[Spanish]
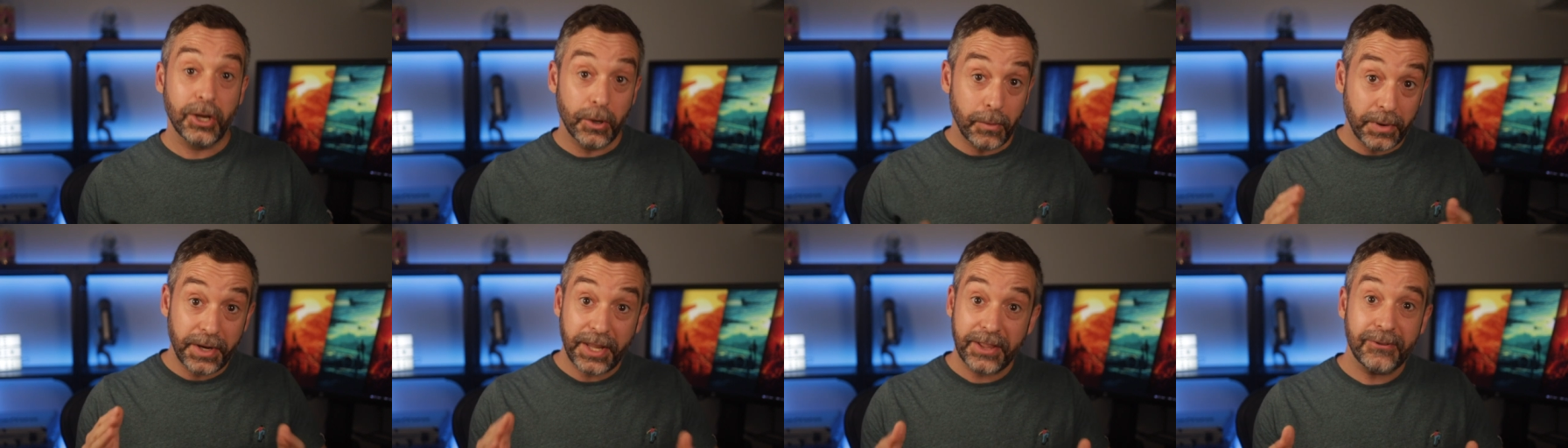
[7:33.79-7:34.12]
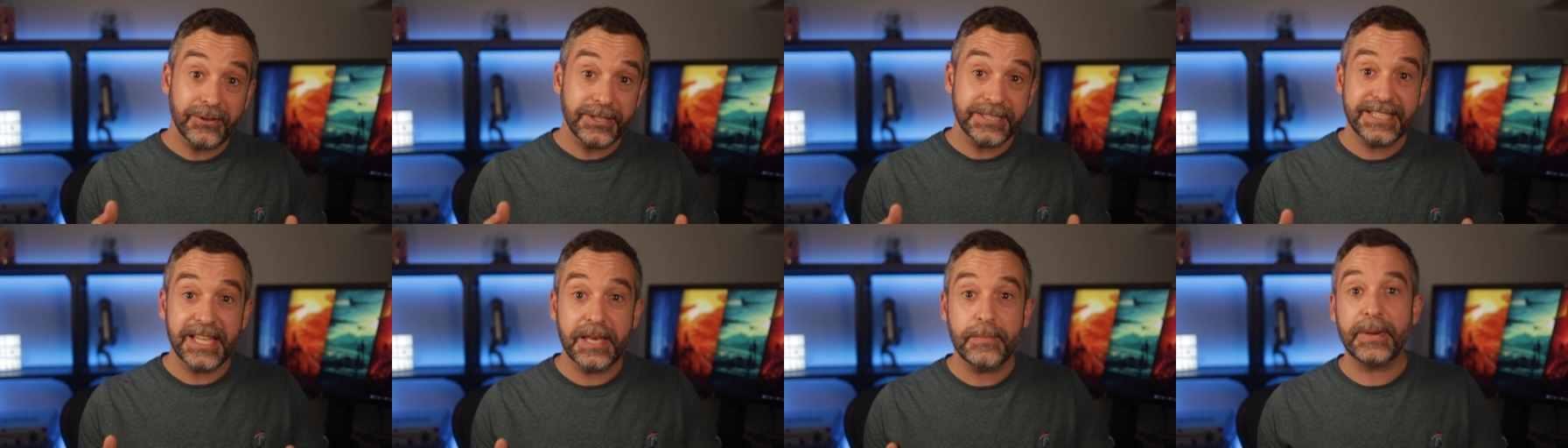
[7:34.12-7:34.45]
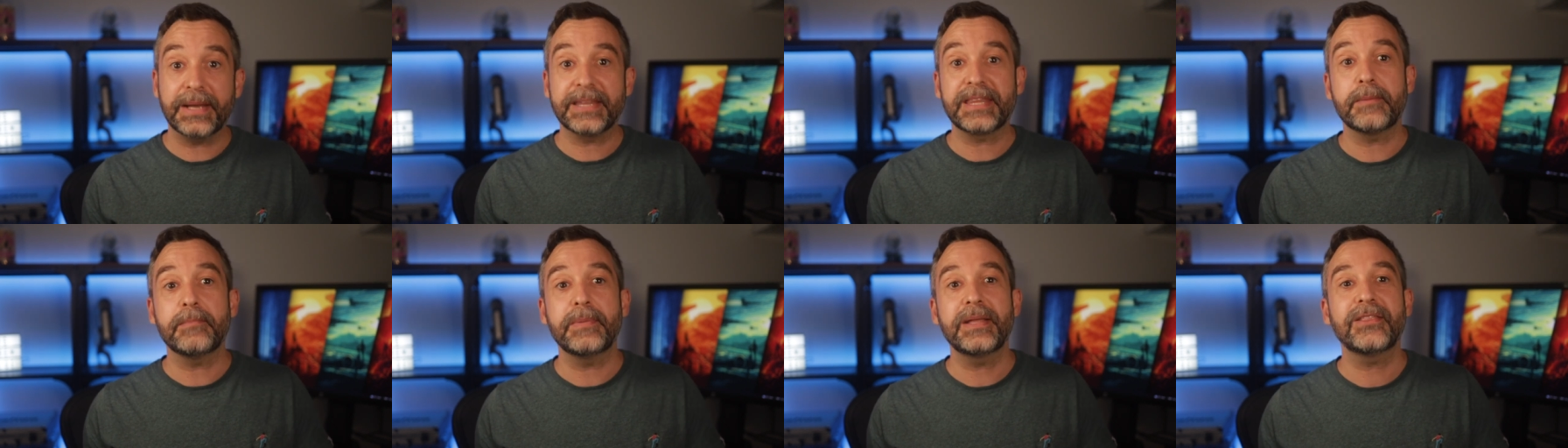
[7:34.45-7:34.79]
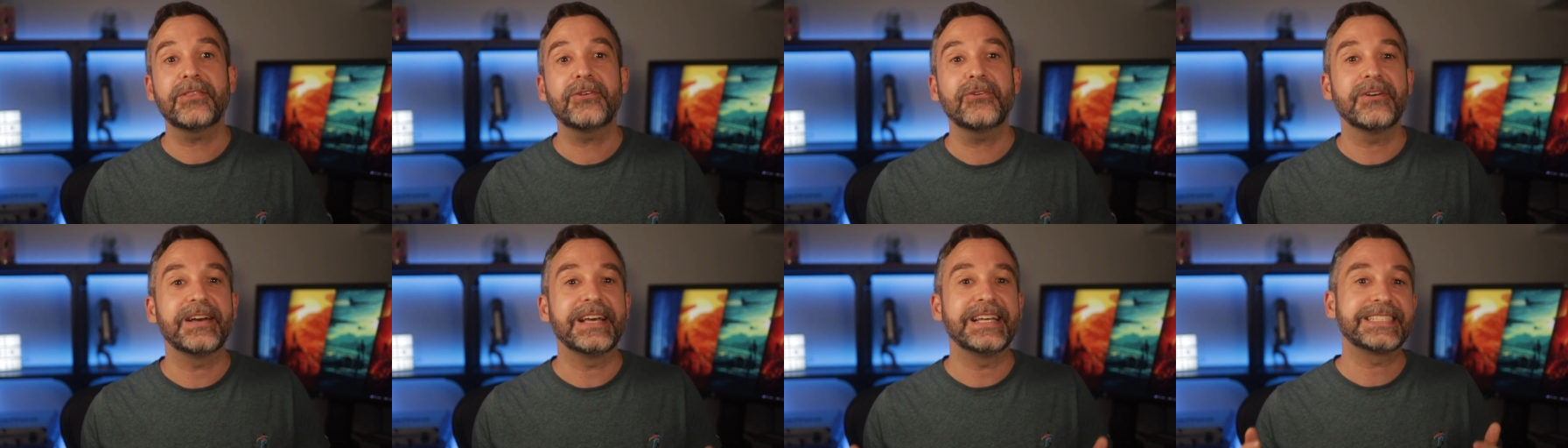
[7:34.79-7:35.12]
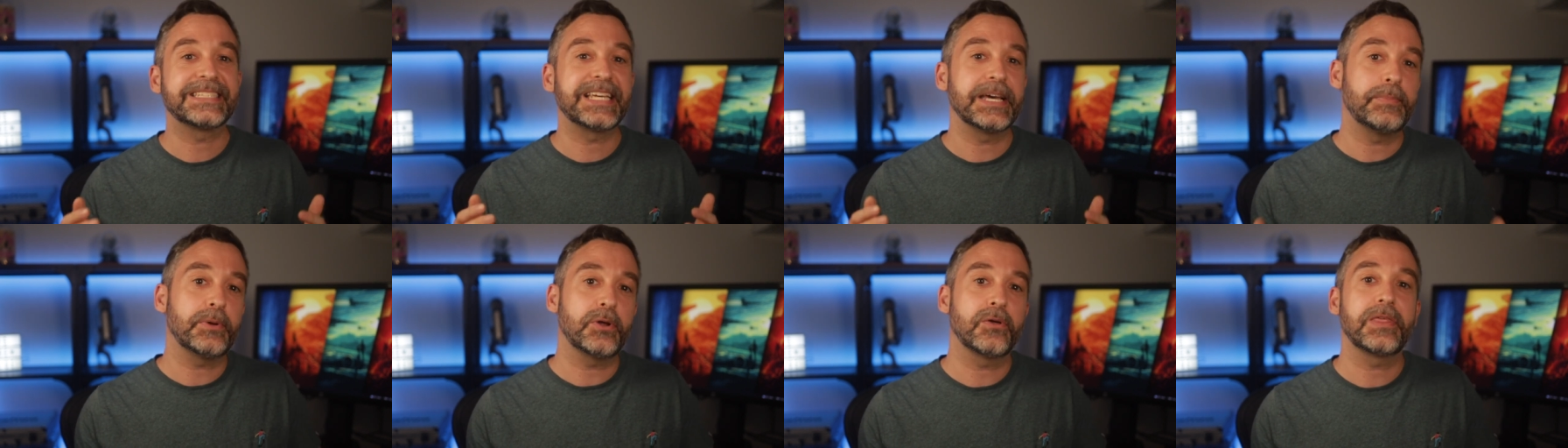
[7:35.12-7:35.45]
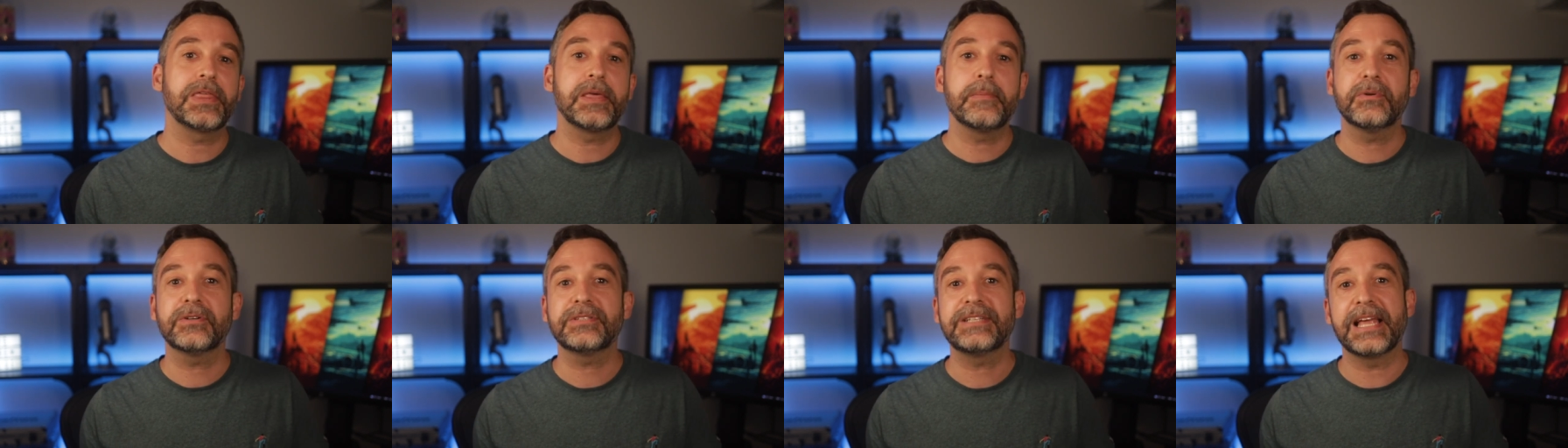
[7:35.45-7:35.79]
Lo bonito de este departamento es que
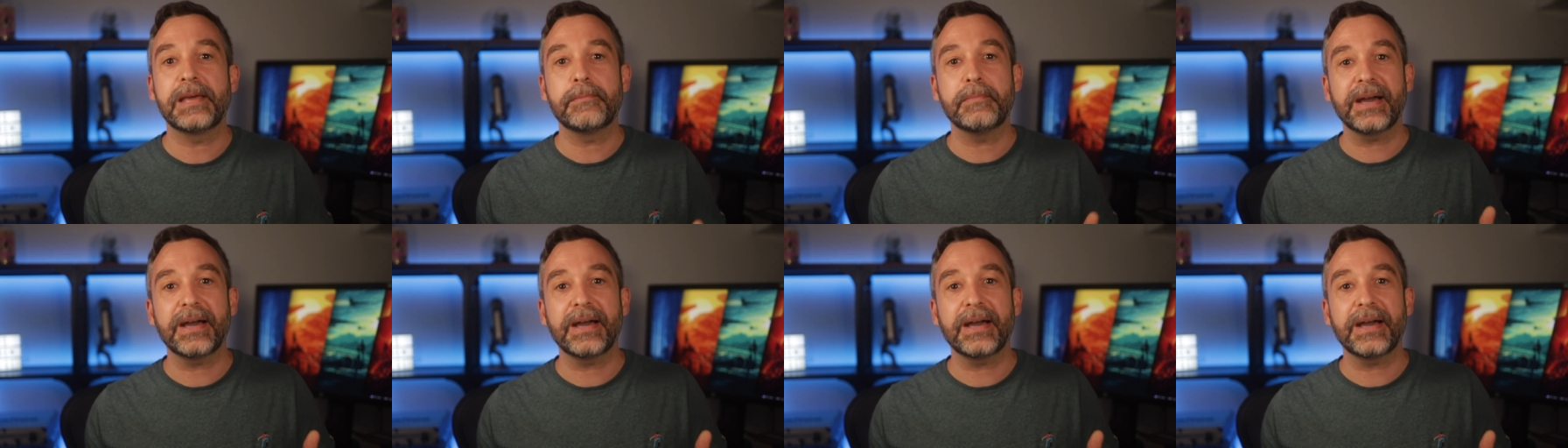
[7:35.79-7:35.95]
producimos la